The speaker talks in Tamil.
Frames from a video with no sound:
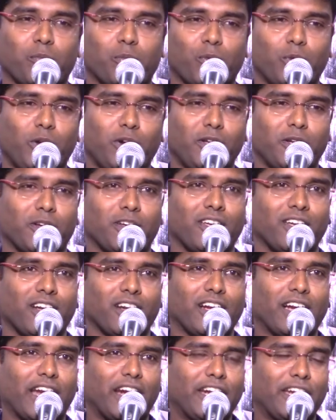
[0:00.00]
புண்ணிய
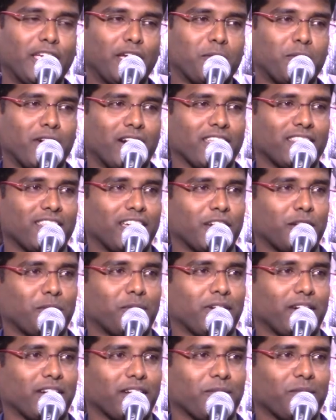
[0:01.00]
கண்ணியமானதாக
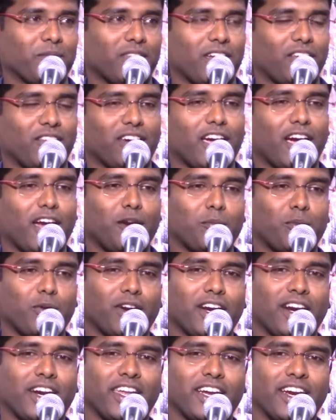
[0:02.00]
இருக்குது பாருங்கள் அவன் நாலு
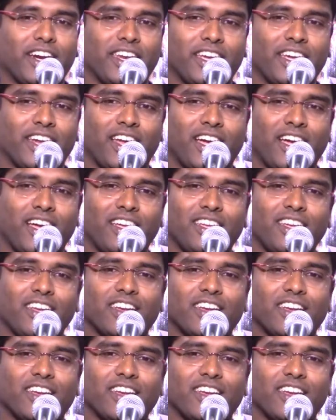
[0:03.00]
பொண்டாட்டி கட்டிக்கிறான்